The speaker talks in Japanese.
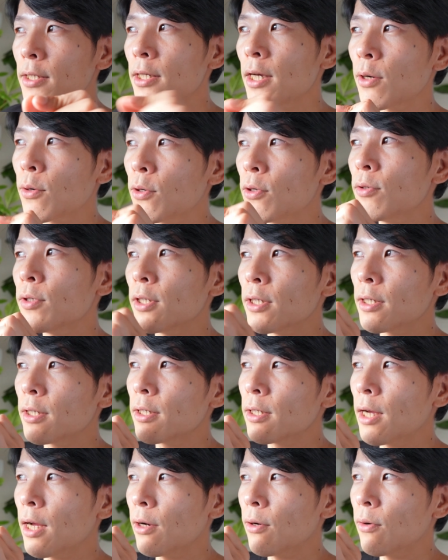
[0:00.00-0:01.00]
じゃあこういうふう
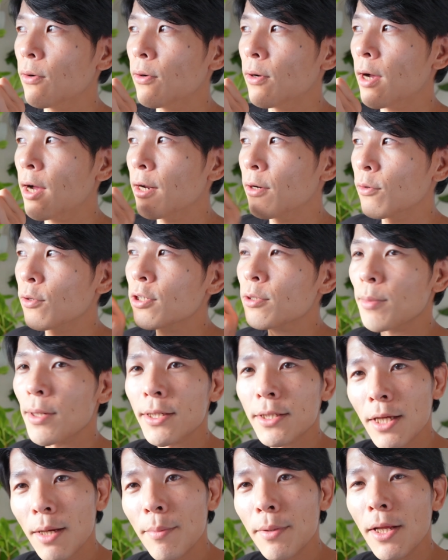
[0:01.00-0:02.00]
にあの反論しました。